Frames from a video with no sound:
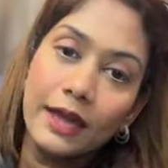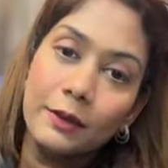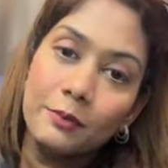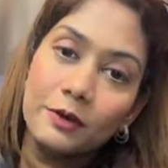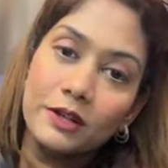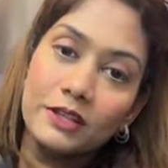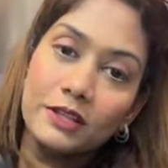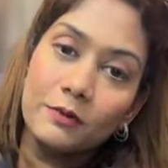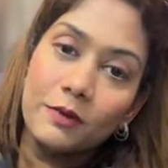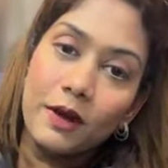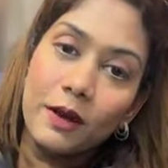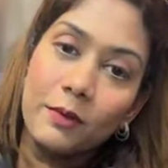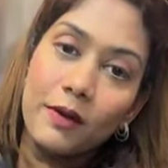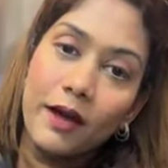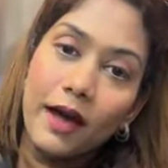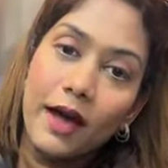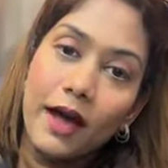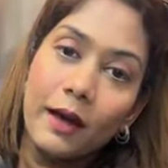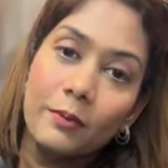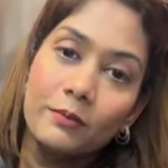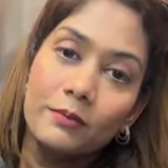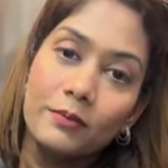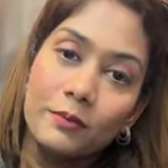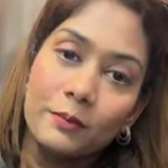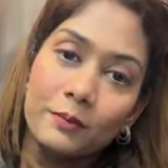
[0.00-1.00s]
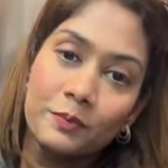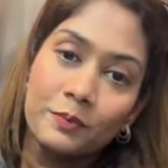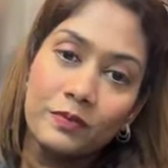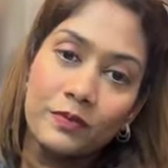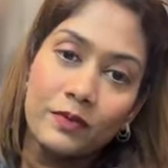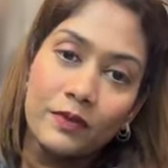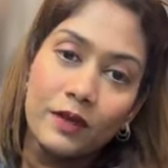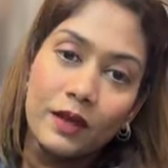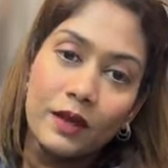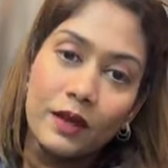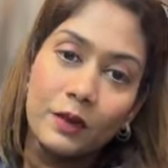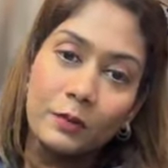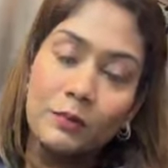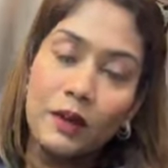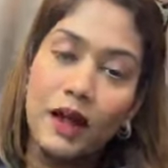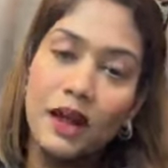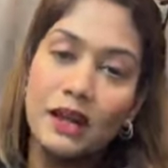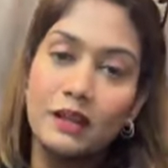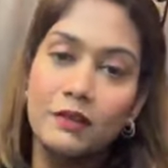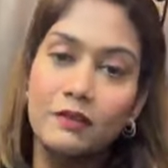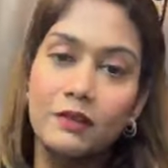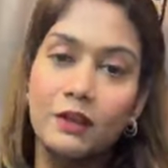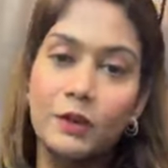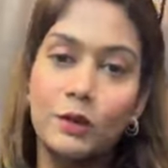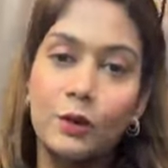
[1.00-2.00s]
हाय प्रतिभा मैम
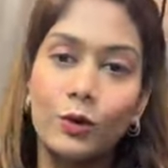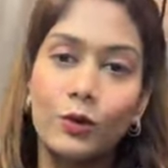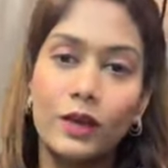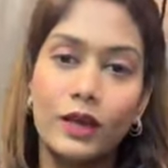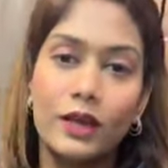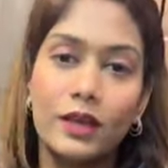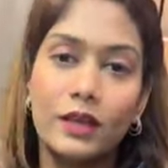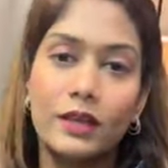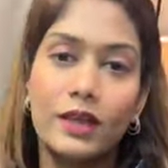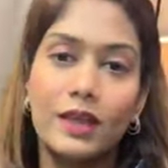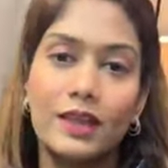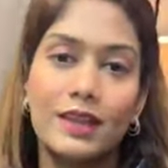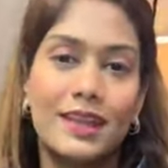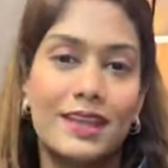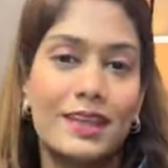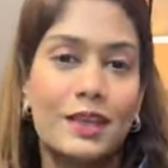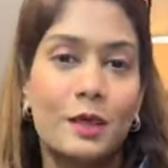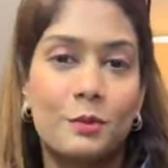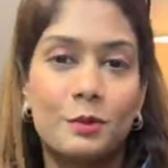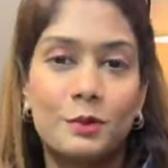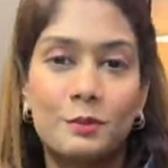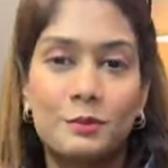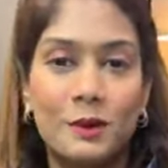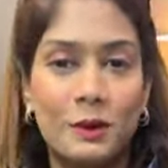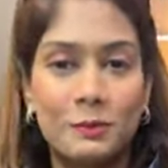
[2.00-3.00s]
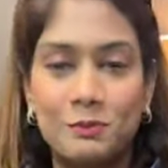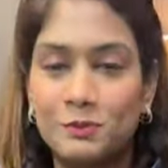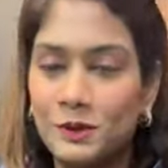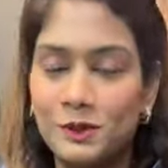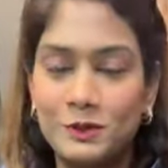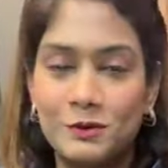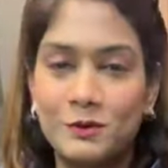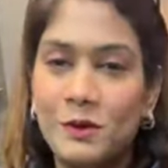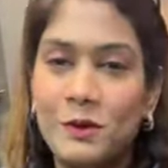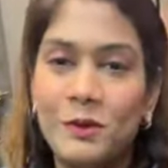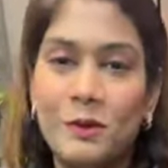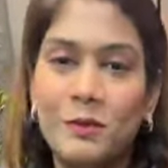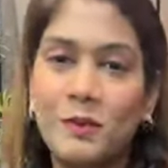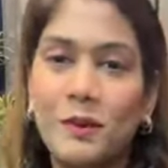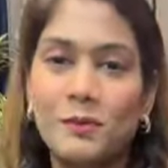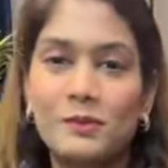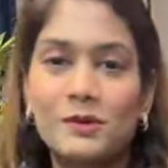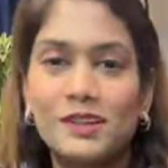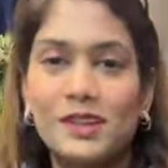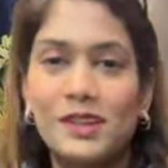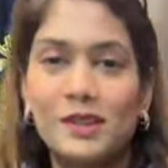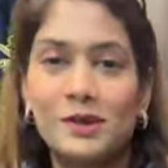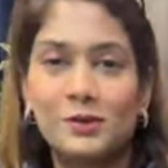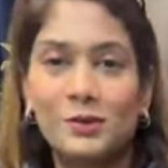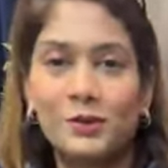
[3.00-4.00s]
पार्टी वेयर हो गए क्या नहीं अभी प्रतिभा मैम
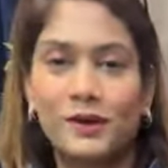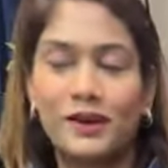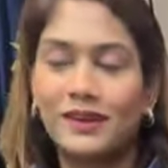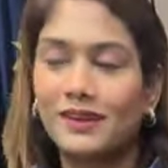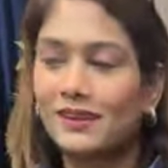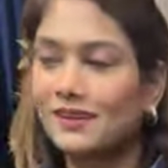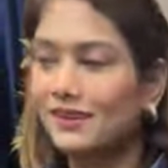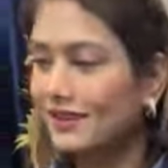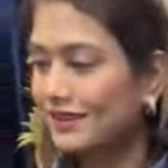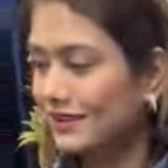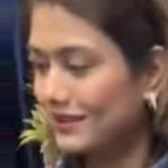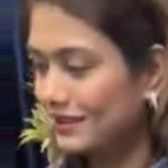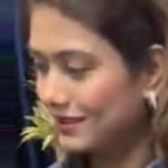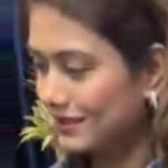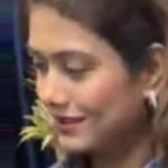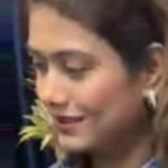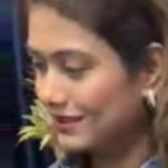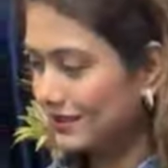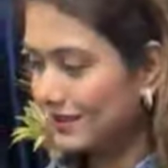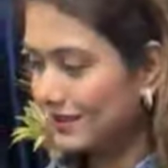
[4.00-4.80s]
अभी नहीं हुए मैं